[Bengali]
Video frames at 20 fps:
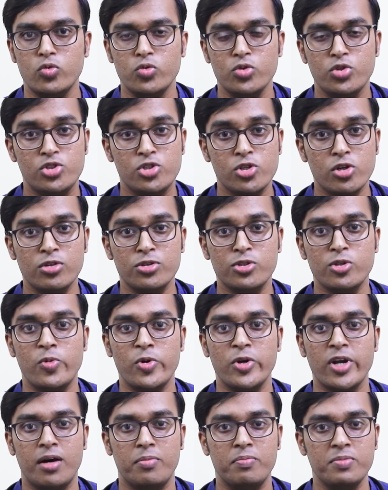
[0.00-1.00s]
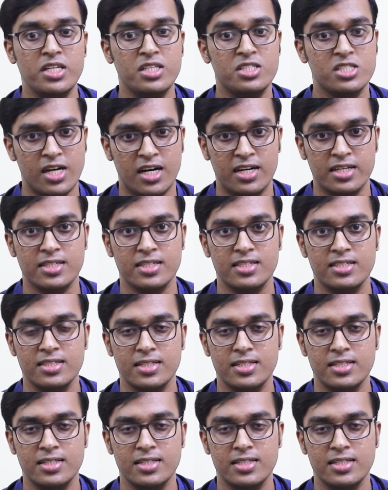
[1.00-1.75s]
উজ্জ্বলতম নামটি যার